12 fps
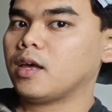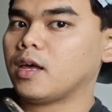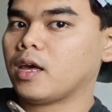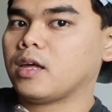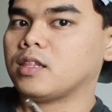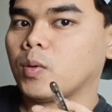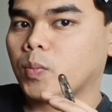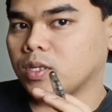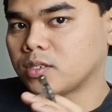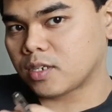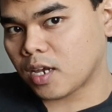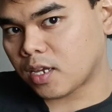And
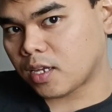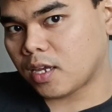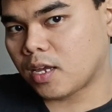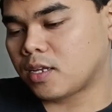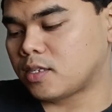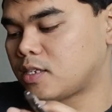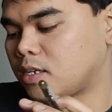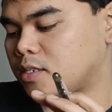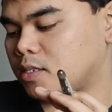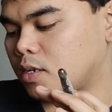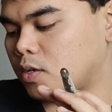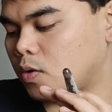upon checking, si,
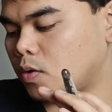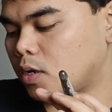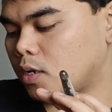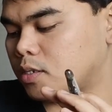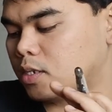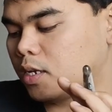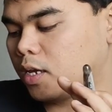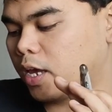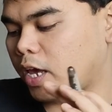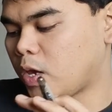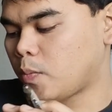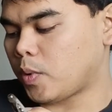secure, si
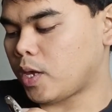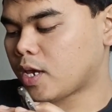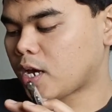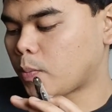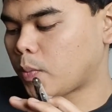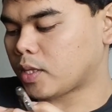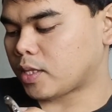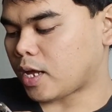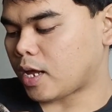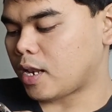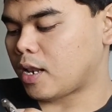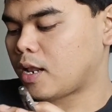AB
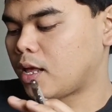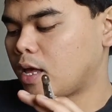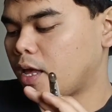Capital